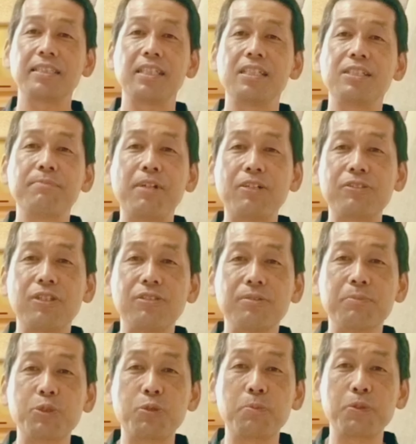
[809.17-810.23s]
してしまうとい
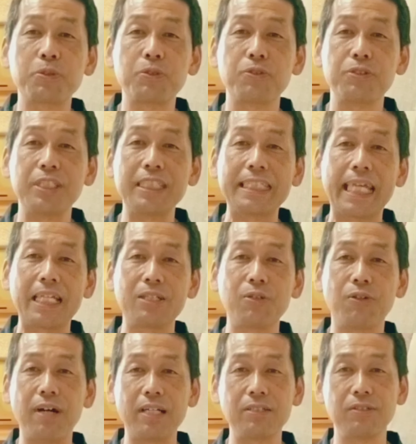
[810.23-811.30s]
う元々の人間
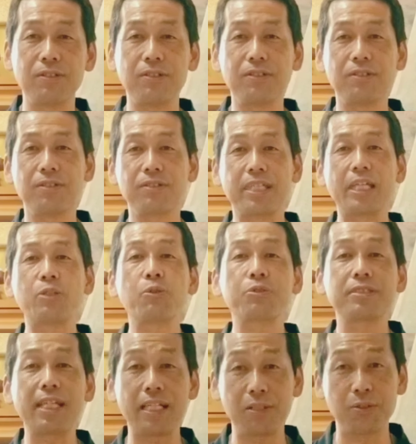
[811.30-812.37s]
の解
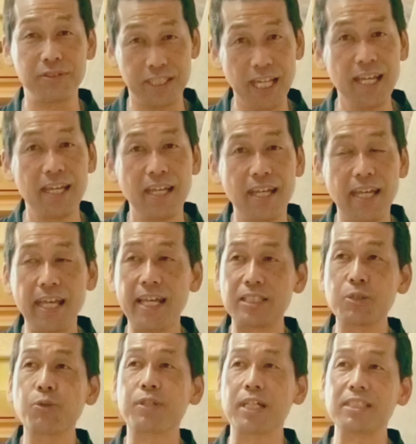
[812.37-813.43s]
毒作用ね、
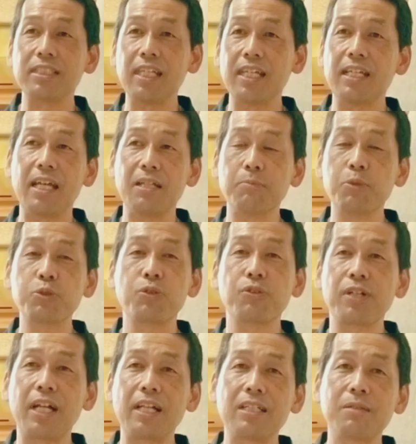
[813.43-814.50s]
浄化して元
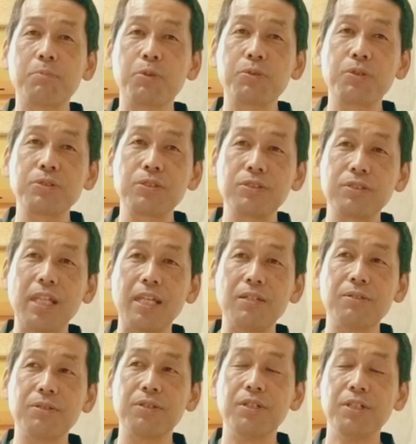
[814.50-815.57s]
の体に戻すって
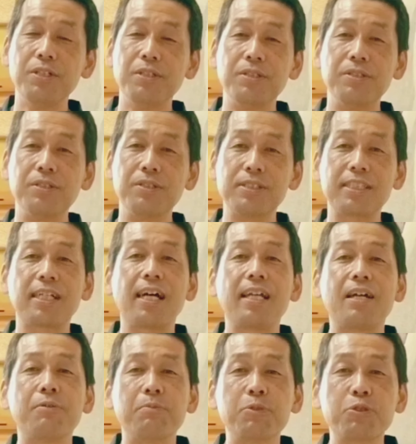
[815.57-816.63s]
いう、
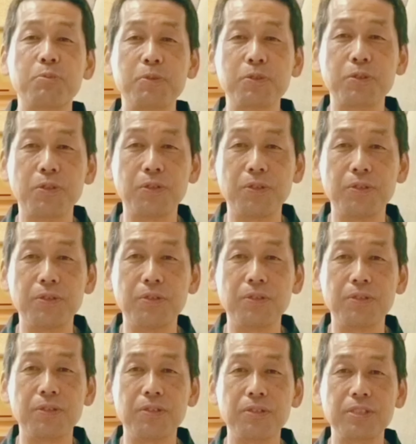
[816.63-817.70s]
力を元々
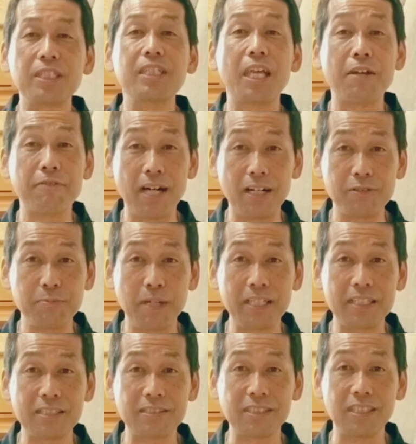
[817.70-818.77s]
人間は生ま
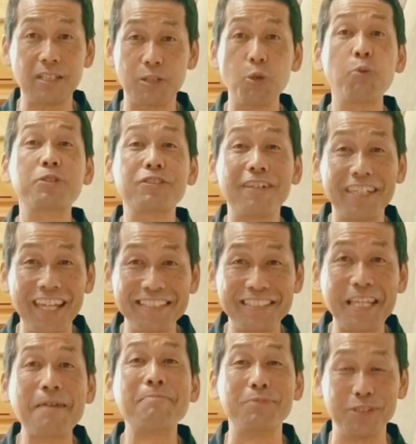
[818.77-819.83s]
れつき、動物はね、
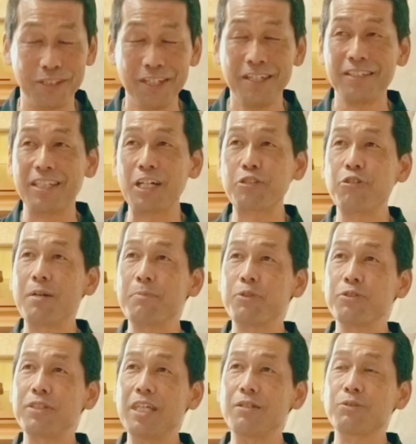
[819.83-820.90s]
全部蓄え
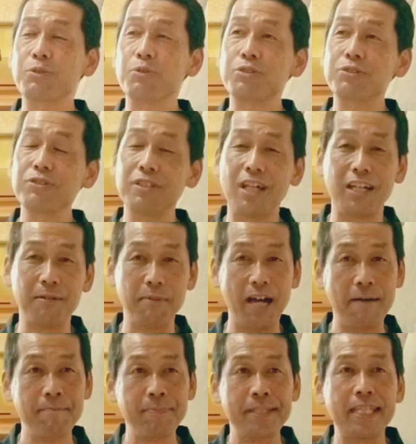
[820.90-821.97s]
持っているとするなら
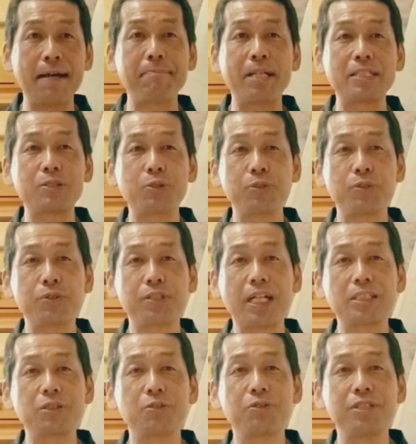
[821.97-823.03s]
ば、やっぱりその
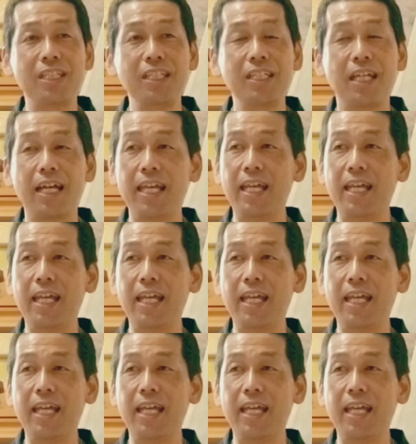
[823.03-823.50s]
過剰に、